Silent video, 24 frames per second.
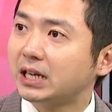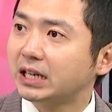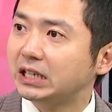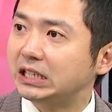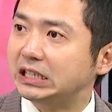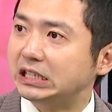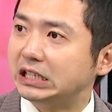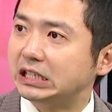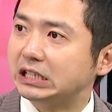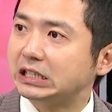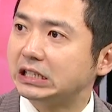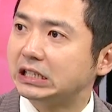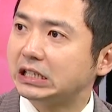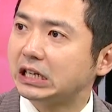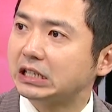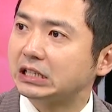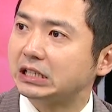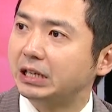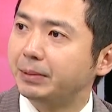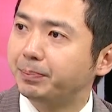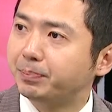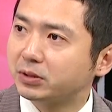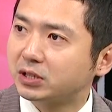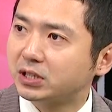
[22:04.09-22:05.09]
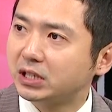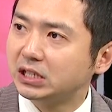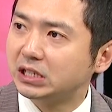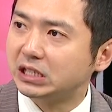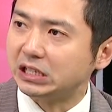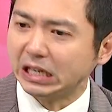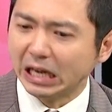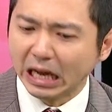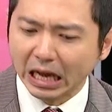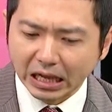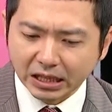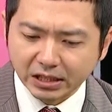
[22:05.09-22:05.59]
那你其实这样子一不升
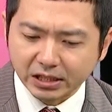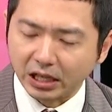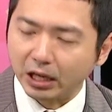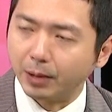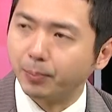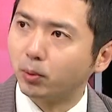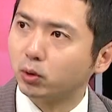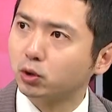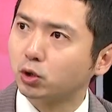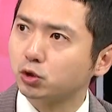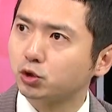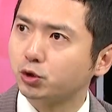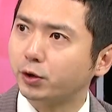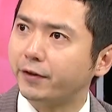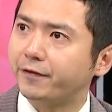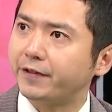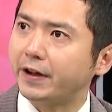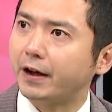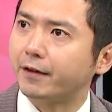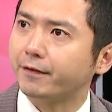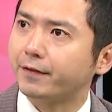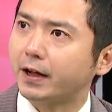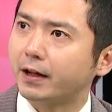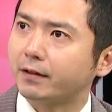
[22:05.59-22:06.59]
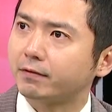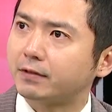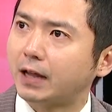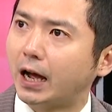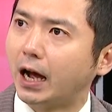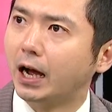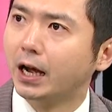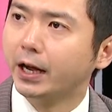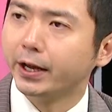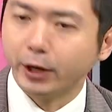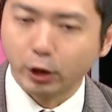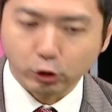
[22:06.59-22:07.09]
息，整个波动就会非常非常大。
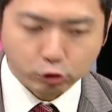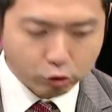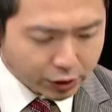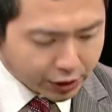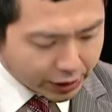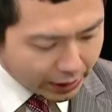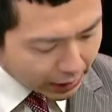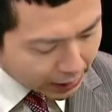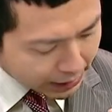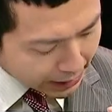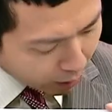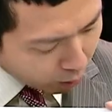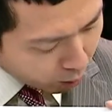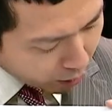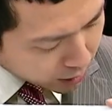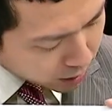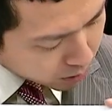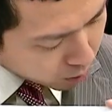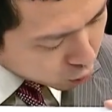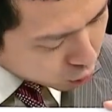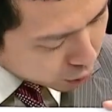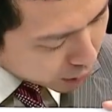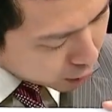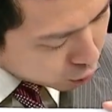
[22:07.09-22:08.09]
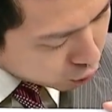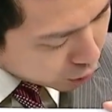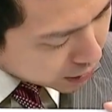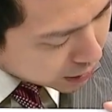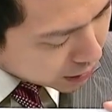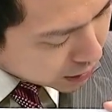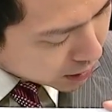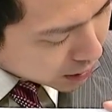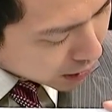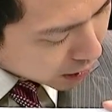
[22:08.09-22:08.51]
是，也就是说，其实在为什么最近